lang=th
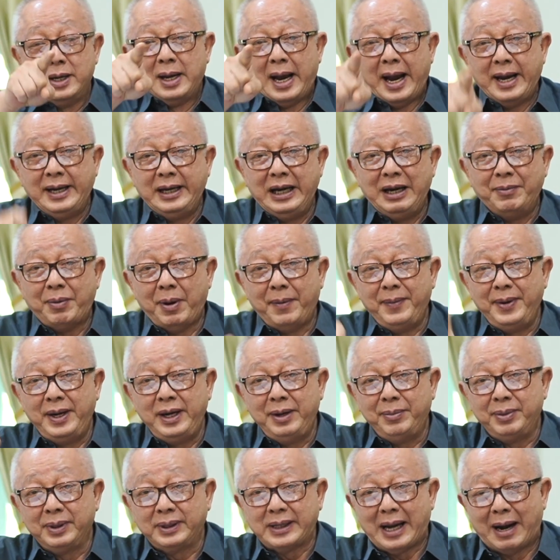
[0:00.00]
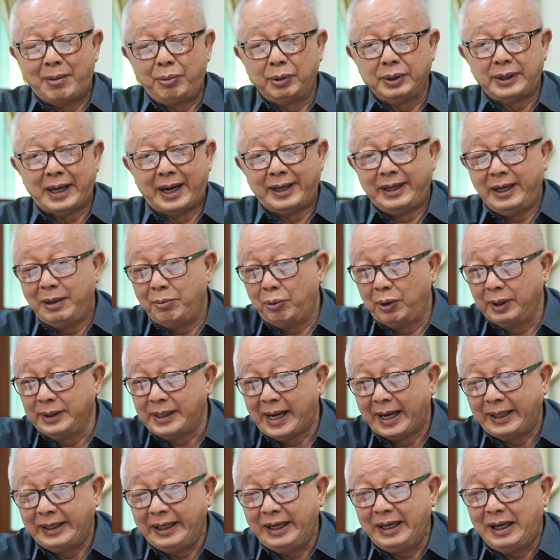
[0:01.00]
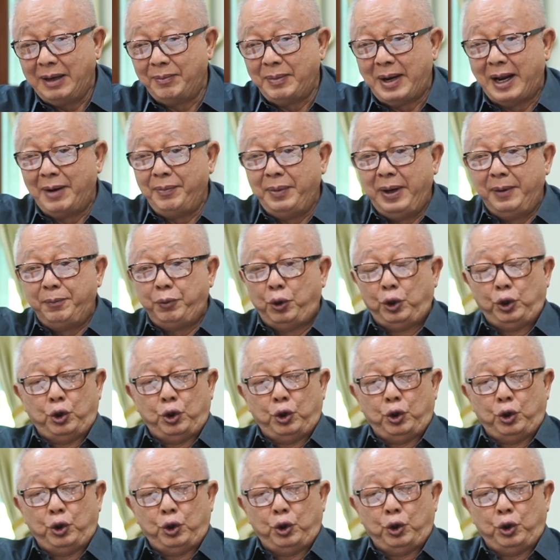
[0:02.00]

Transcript: ไอ้นี่ไปเป็นที่ปรึกษาบริษัทนี้บริษัทนี้กำลังมี